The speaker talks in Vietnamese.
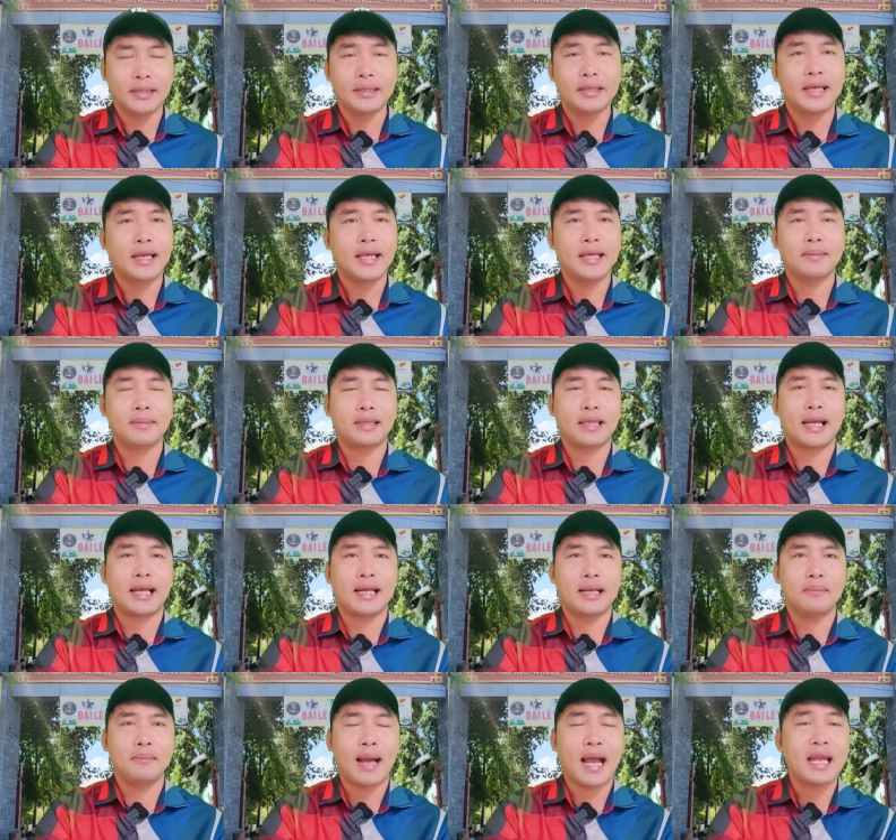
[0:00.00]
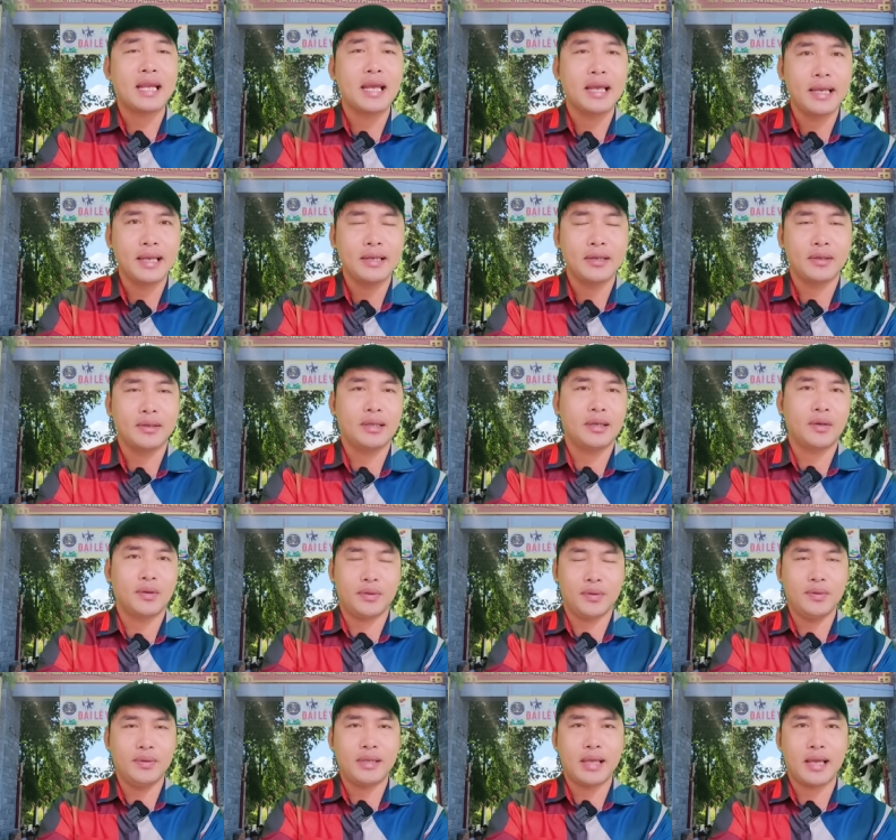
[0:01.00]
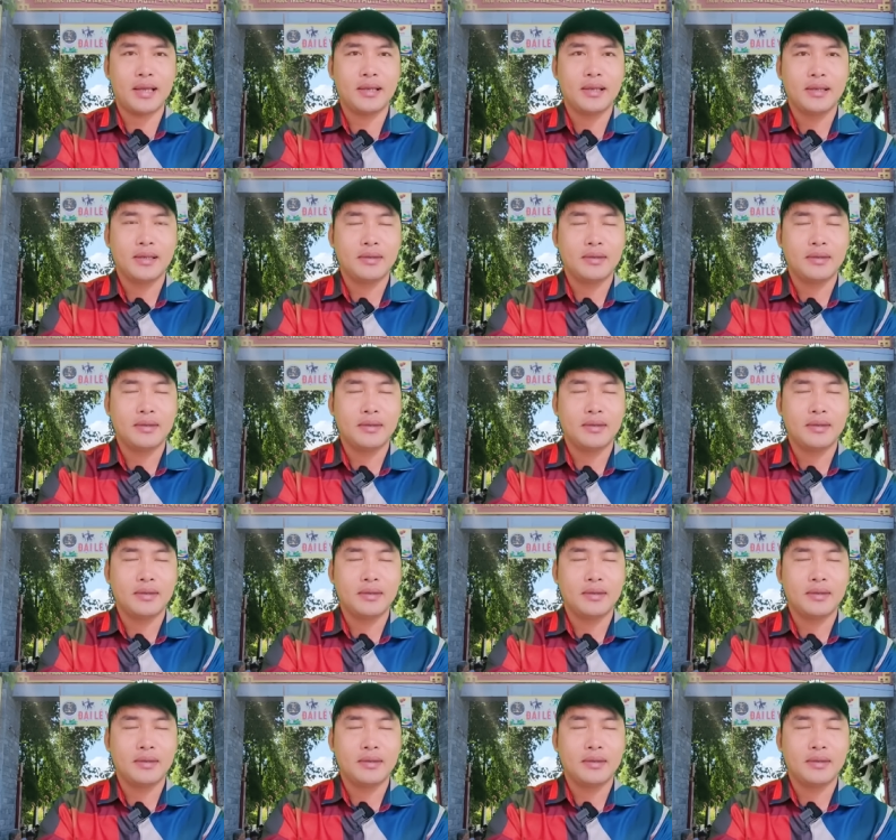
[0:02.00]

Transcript: từ khi mà thầy đã mai y rồi đó cô chú chị